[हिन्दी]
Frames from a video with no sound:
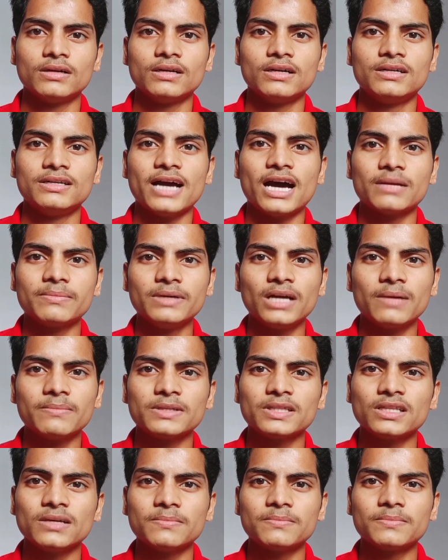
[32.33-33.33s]
टीआरपी का
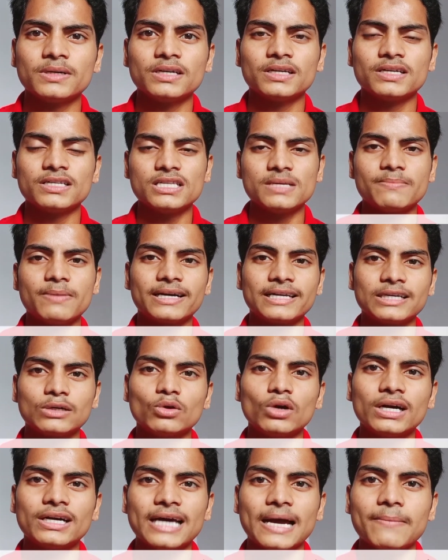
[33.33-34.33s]
मतलब किसी
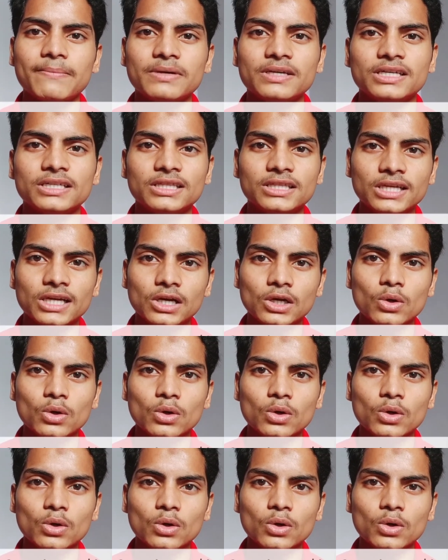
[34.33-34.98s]
पर्टिकुलर टाइम पे कितने